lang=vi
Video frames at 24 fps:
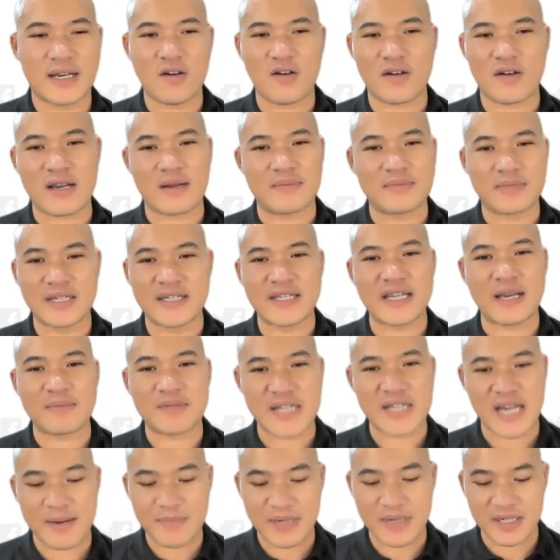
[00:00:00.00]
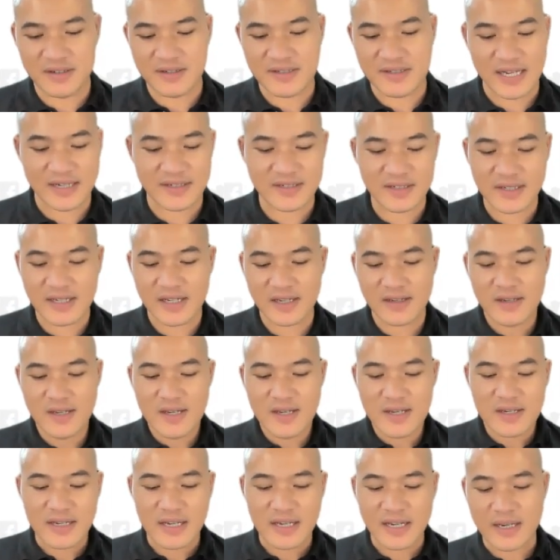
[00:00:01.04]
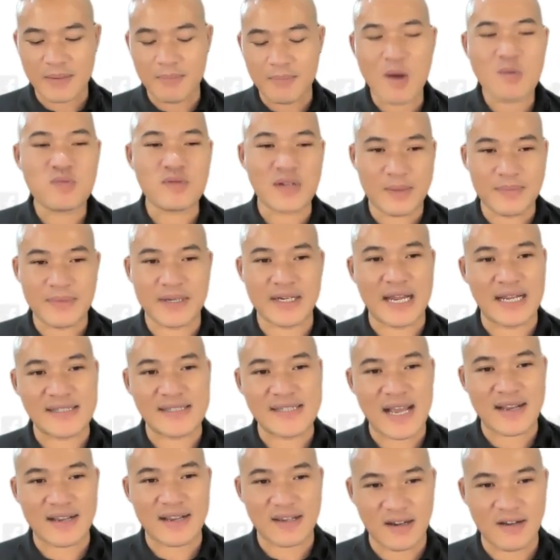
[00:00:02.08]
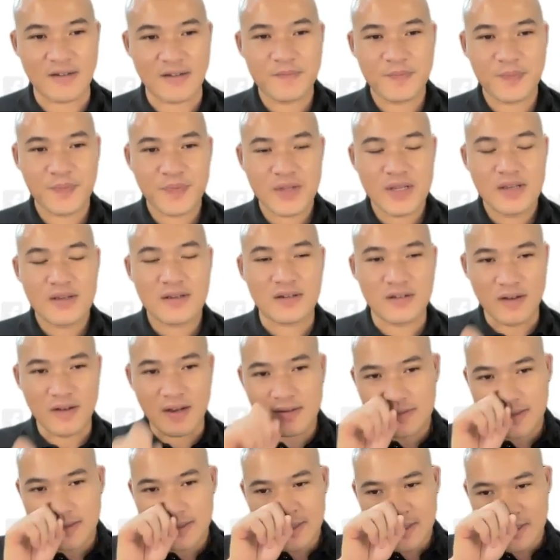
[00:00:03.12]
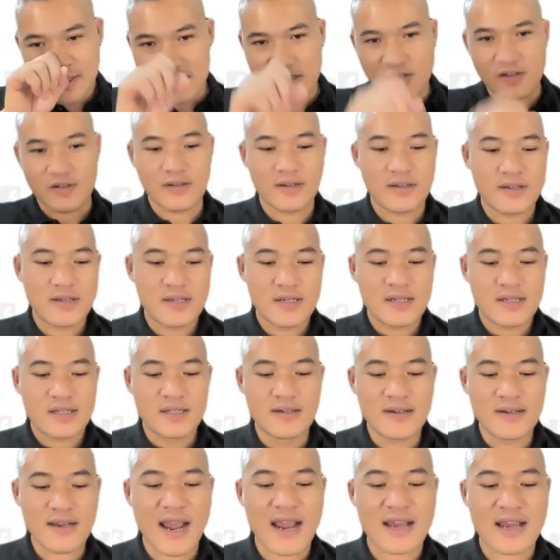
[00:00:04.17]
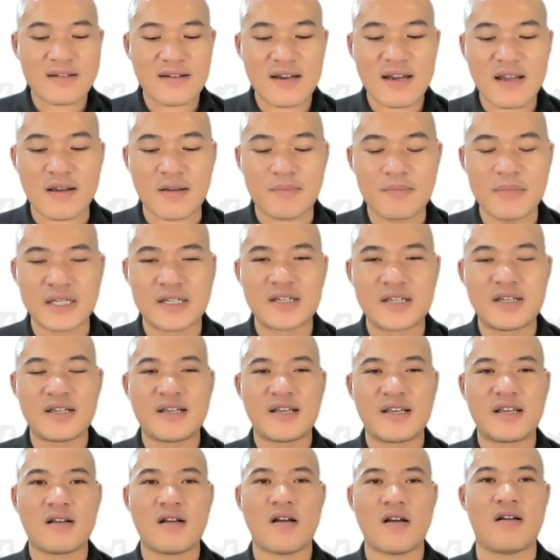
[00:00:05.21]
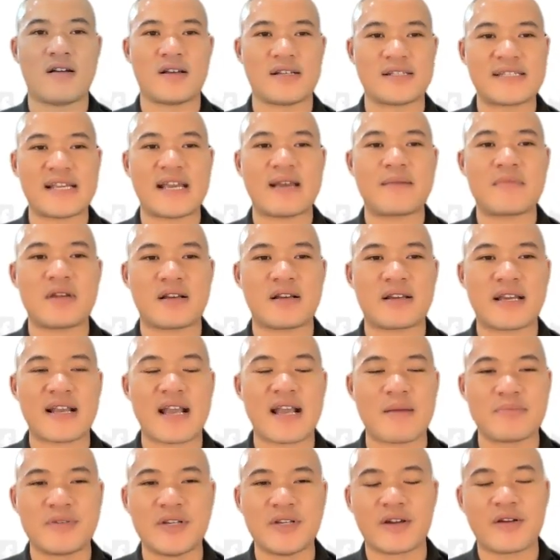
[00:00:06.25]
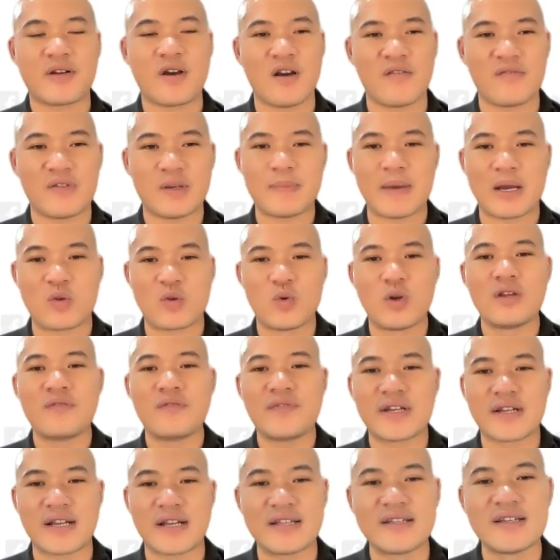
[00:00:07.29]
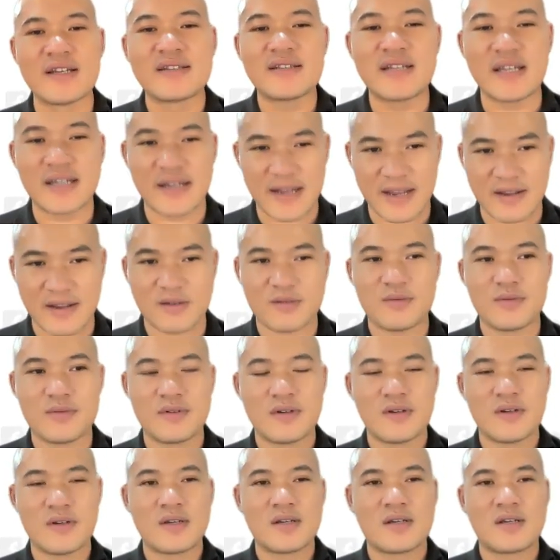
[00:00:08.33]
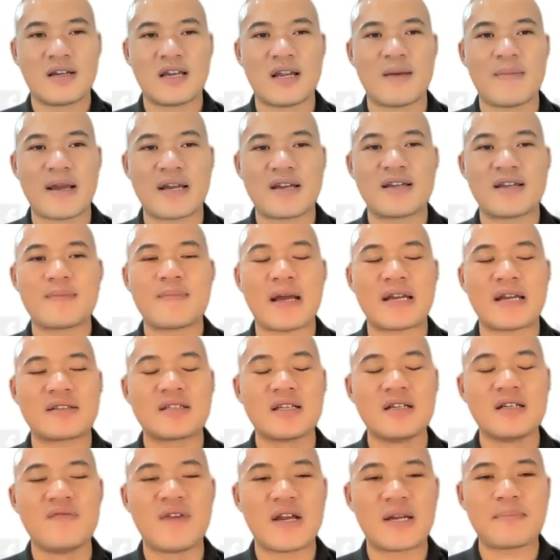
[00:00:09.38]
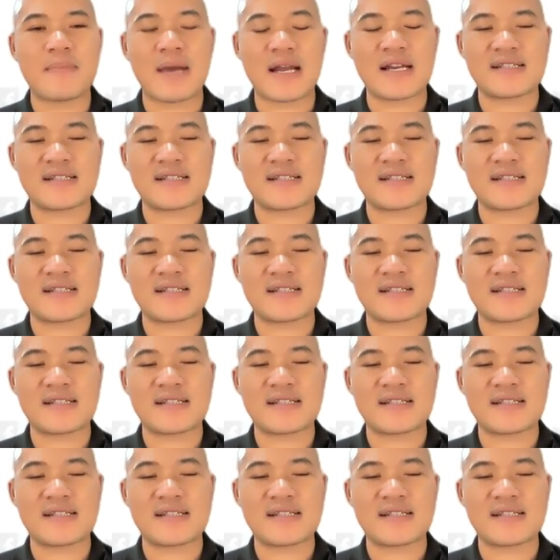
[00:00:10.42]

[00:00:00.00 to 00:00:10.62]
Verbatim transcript: hay họ cảm thấy nhàm chán. Mình đưa ra những cái cái mốc để mình đánh giá cái đó, đúng không? Rồi thứ hai nữa là mình hỏi xem là cái cảm nhận họ về bạn huấn luyện viên cá nhân thế nào, là bạn đấy bạn tư vấn,